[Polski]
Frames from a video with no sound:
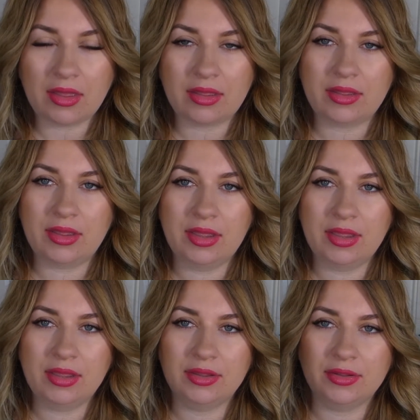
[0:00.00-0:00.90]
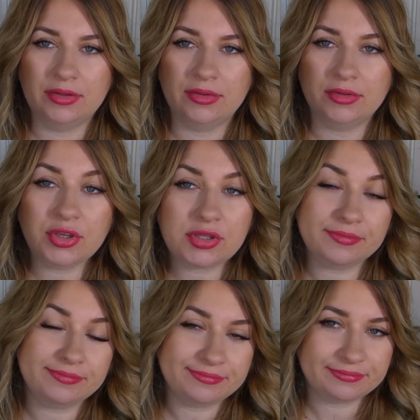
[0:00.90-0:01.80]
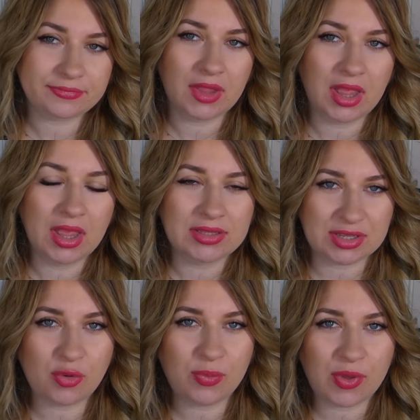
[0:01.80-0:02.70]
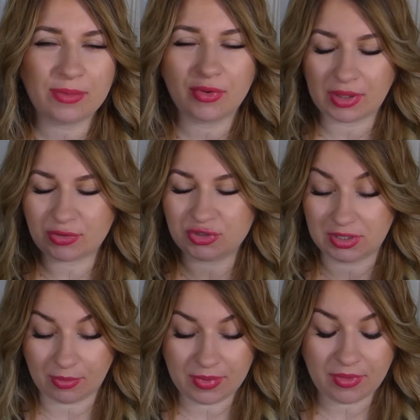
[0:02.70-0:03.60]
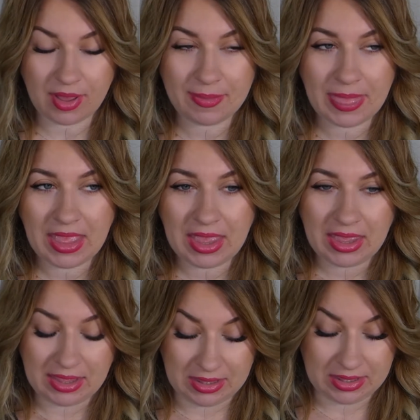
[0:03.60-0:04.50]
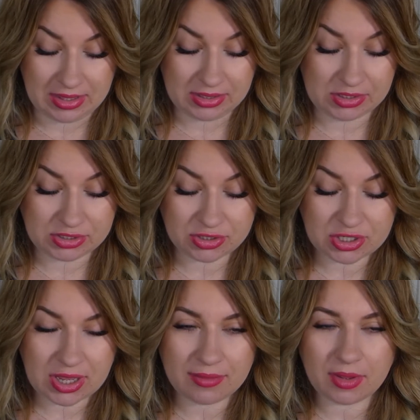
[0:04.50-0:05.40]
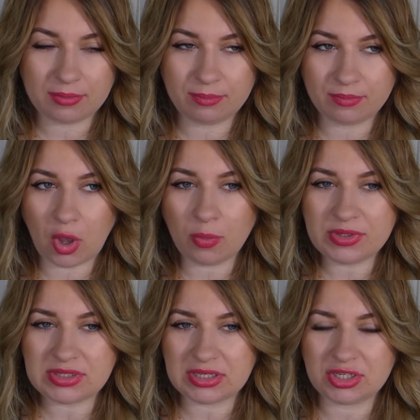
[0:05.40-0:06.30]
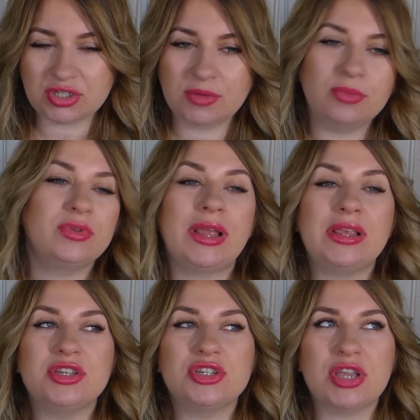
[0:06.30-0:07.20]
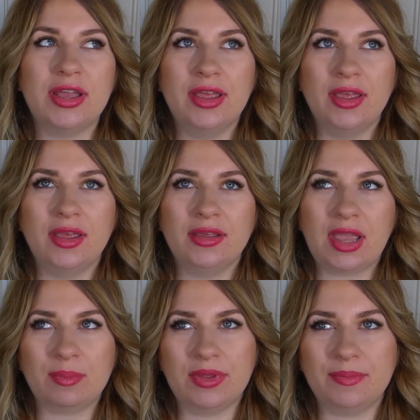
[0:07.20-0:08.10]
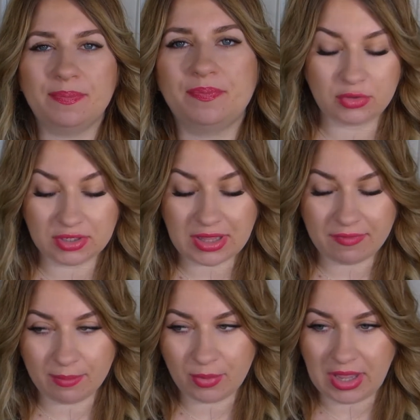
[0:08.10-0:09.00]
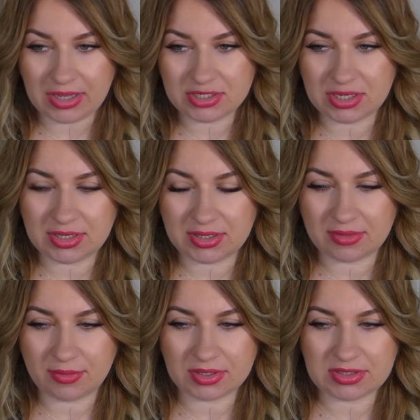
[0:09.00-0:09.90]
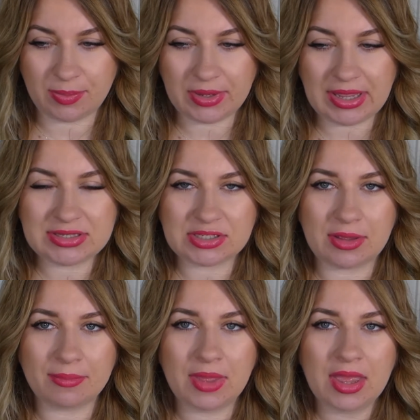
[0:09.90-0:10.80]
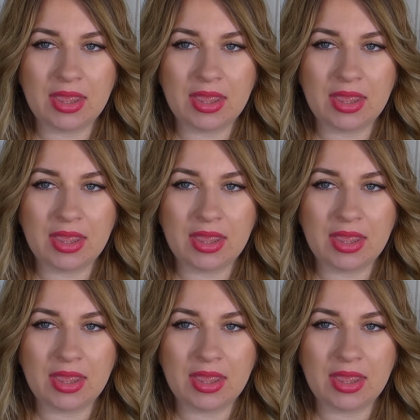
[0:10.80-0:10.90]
E, no i zakupiłam ją jak już tylko była. E, I książka, e, opis tej książki był taki, że jakby autorka Wam pokaże, chce pokazać nam